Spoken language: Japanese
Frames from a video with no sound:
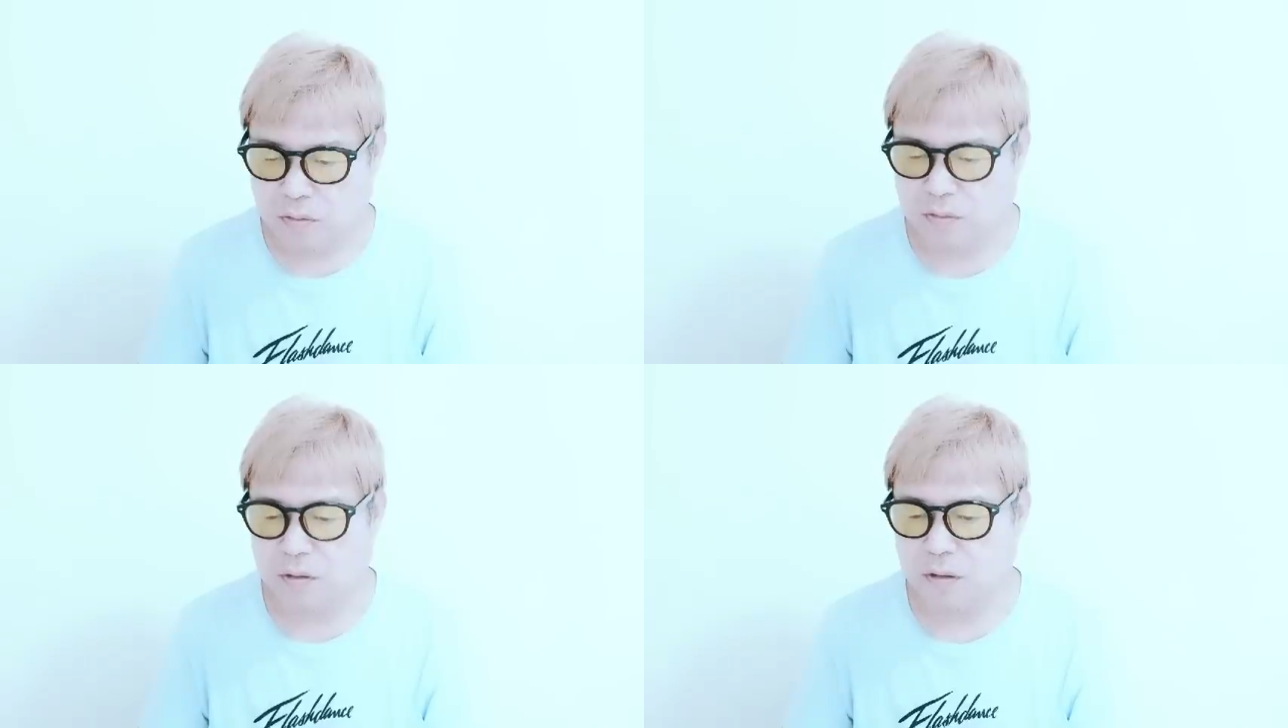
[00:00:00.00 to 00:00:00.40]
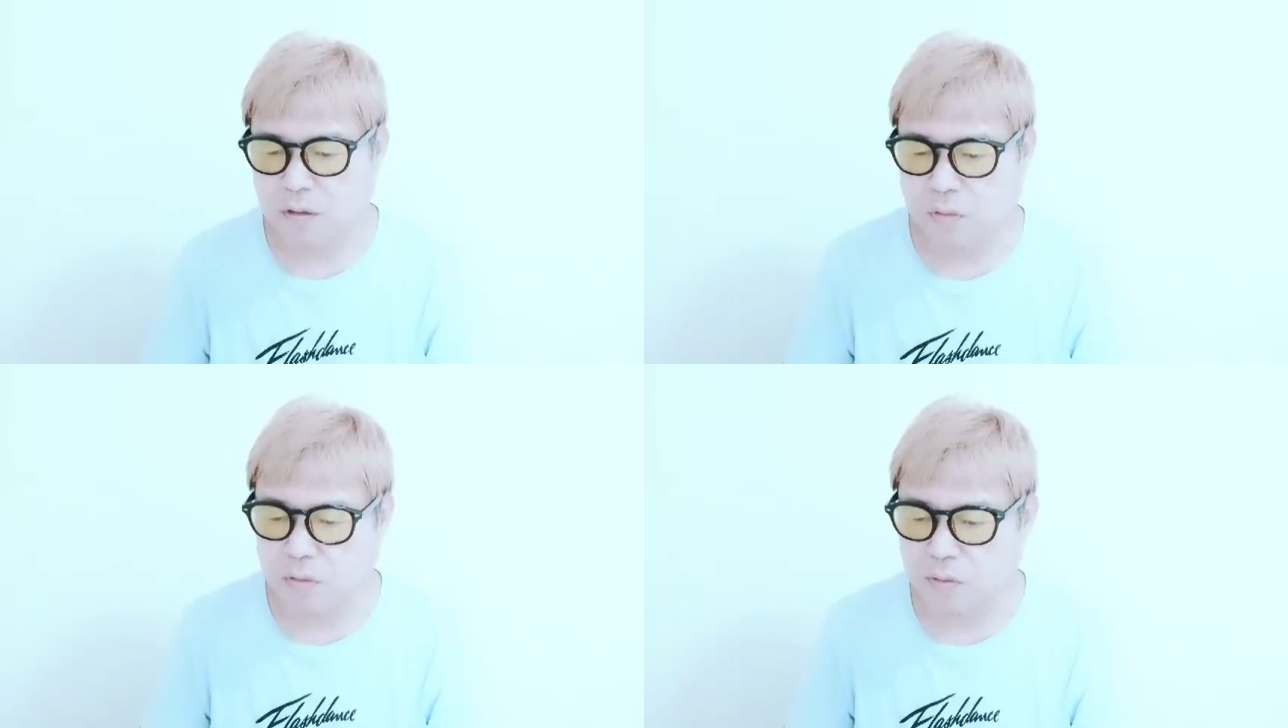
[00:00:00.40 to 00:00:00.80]
そした
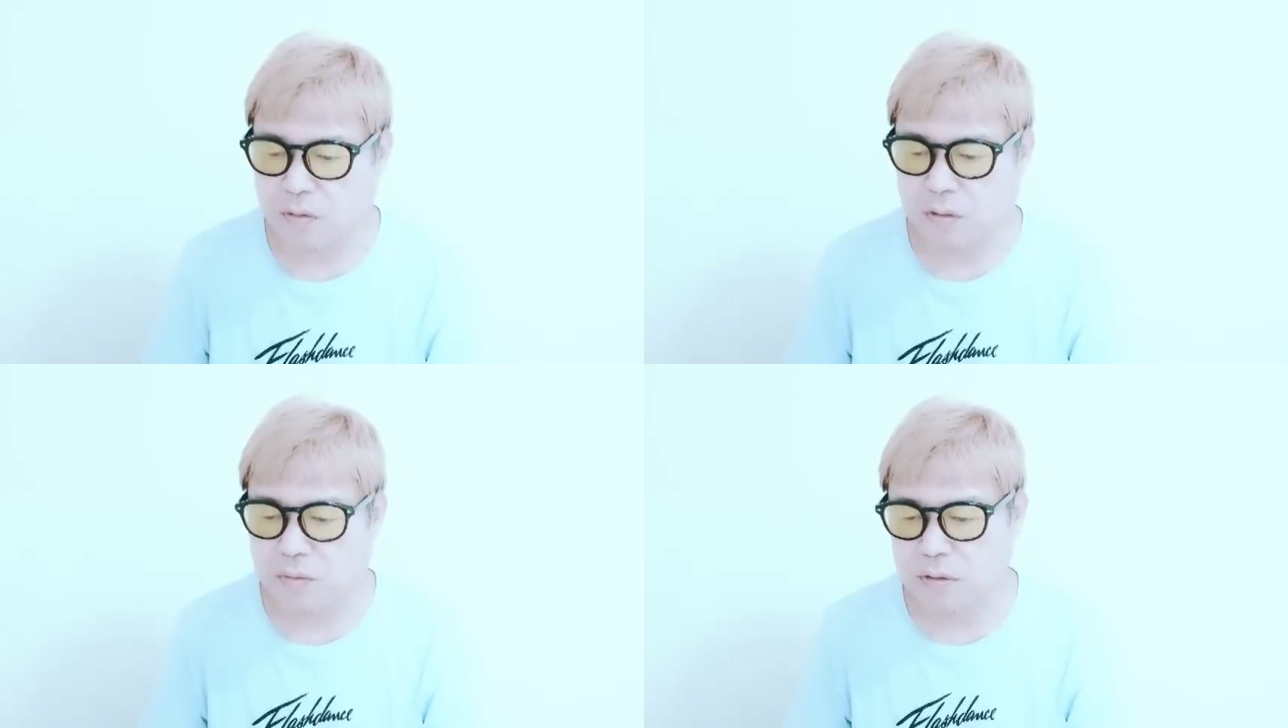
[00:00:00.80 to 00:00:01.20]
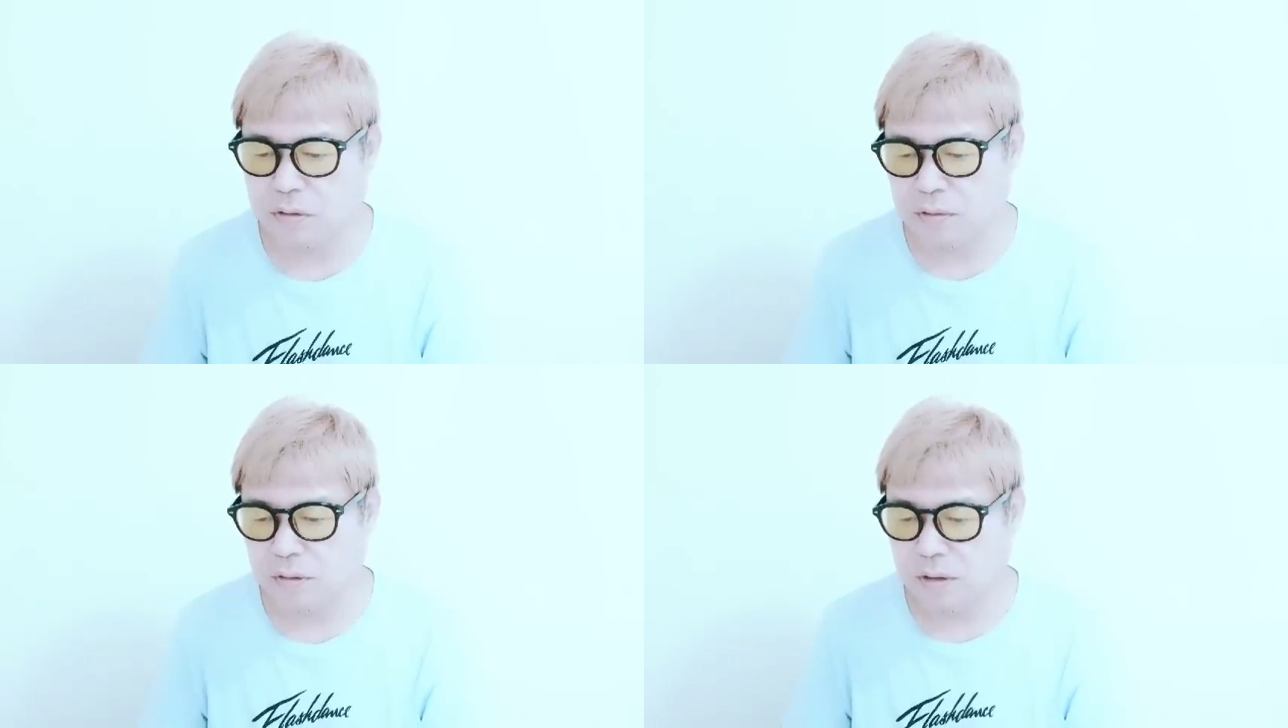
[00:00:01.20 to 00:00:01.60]
ら、奥野さん曰
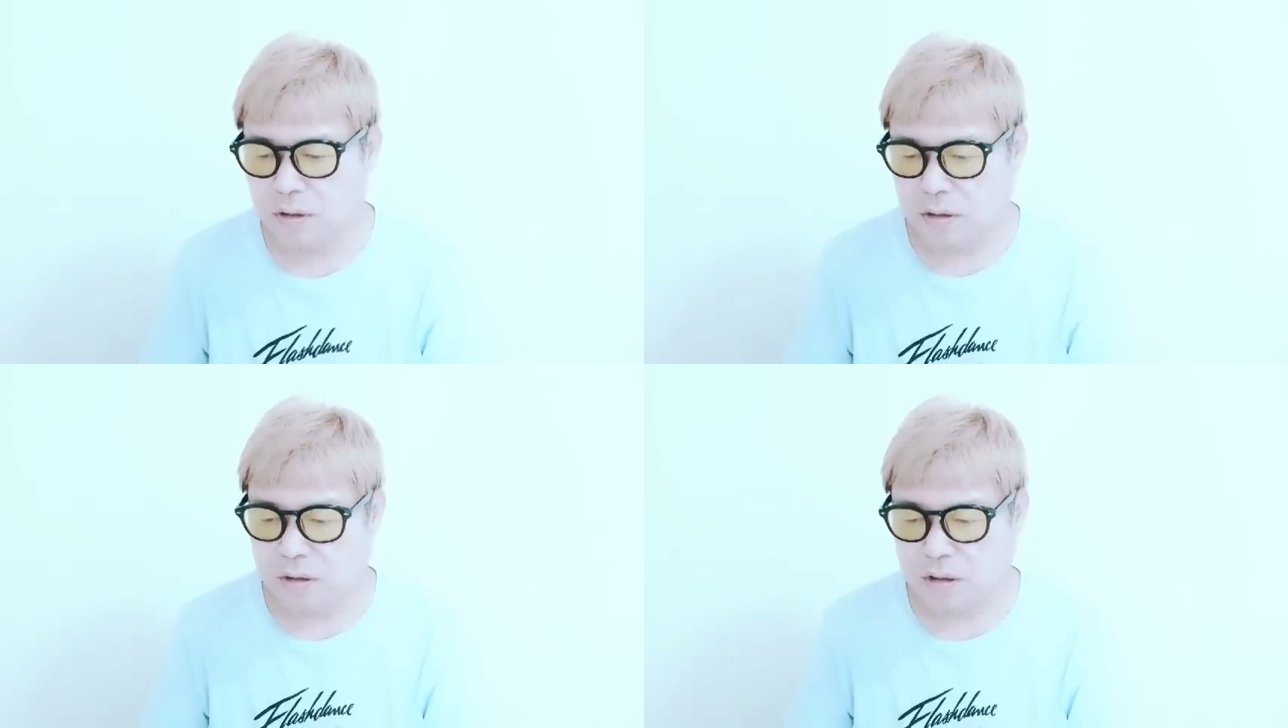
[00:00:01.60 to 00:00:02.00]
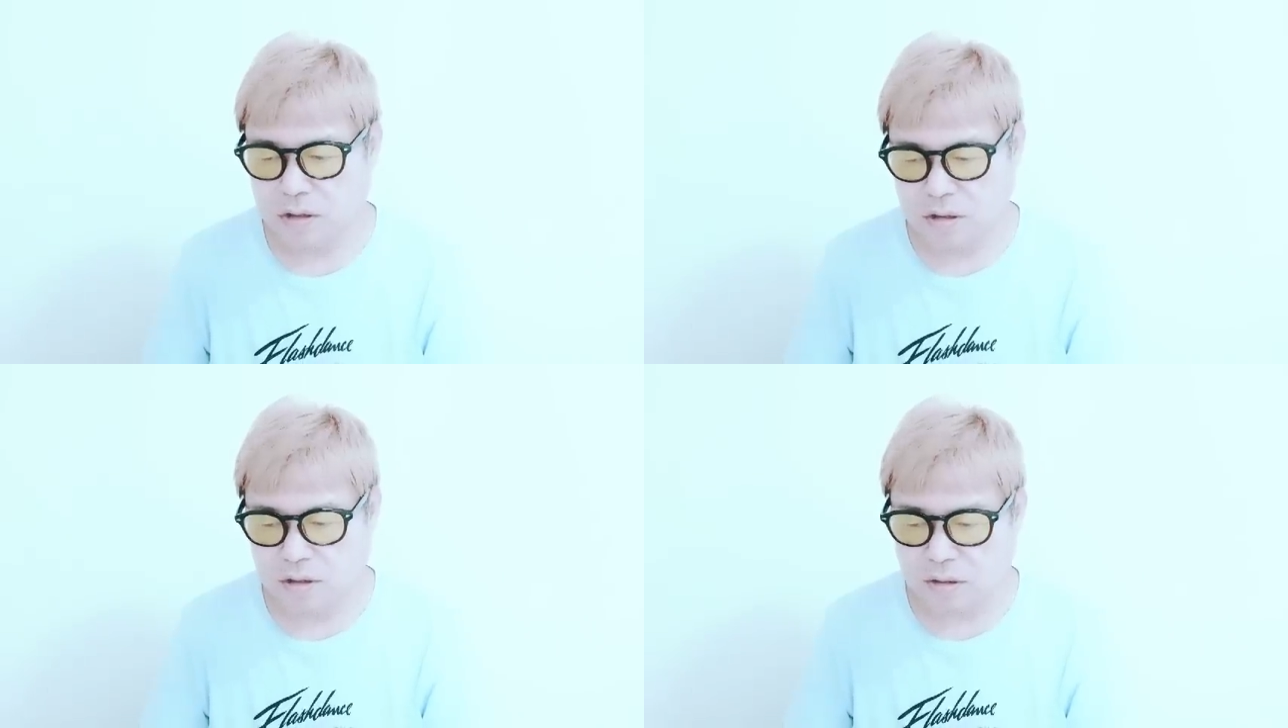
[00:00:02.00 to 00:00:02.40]
く、
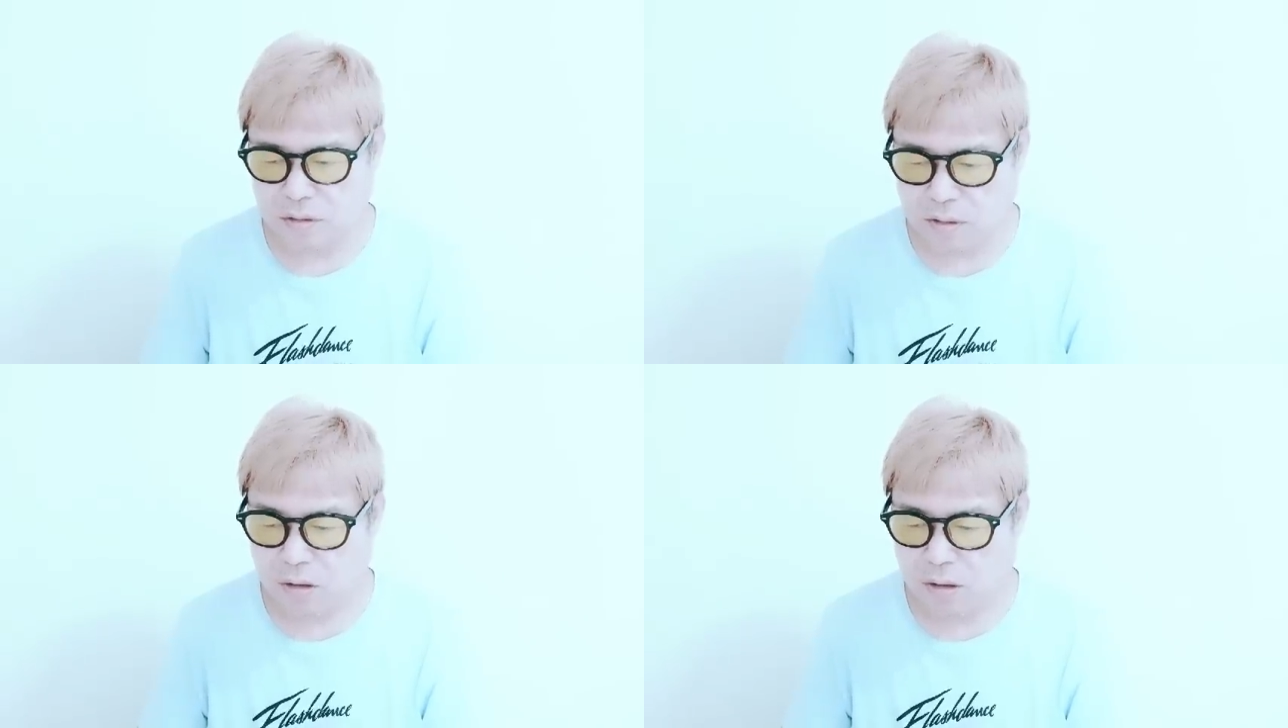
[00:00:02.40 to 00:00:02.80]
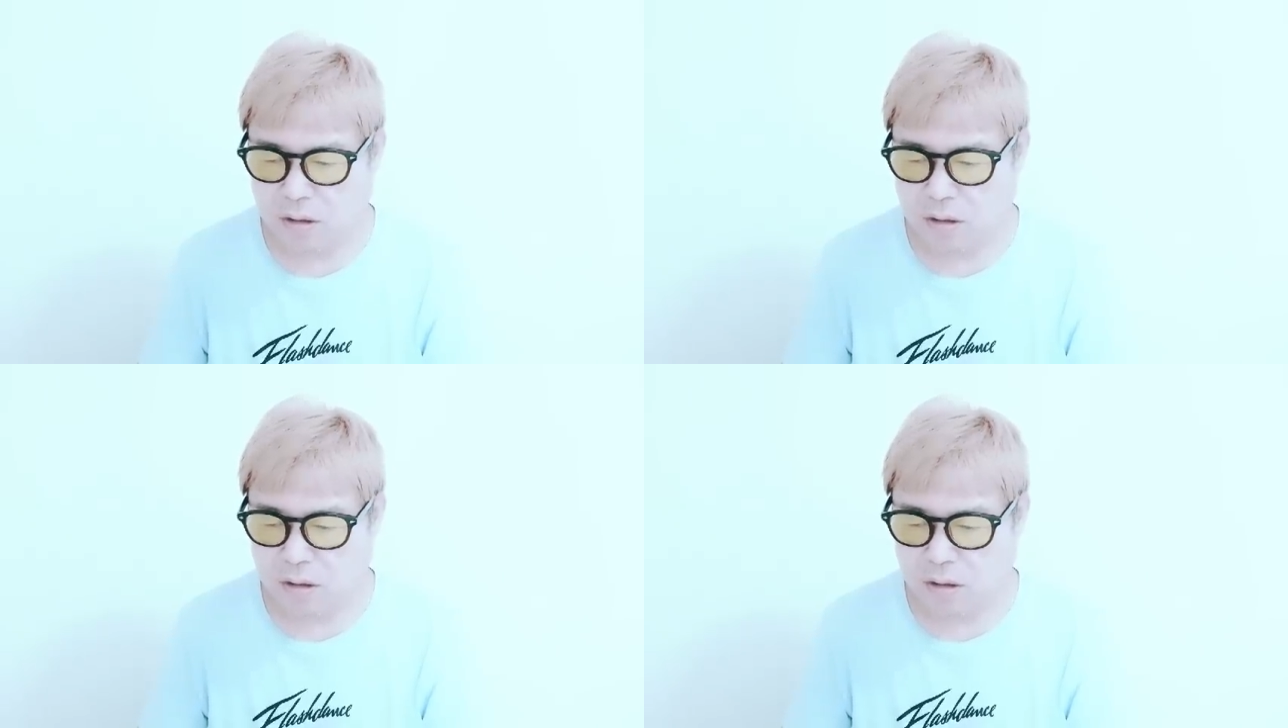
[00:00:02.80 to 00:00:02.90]
ガーシーさん、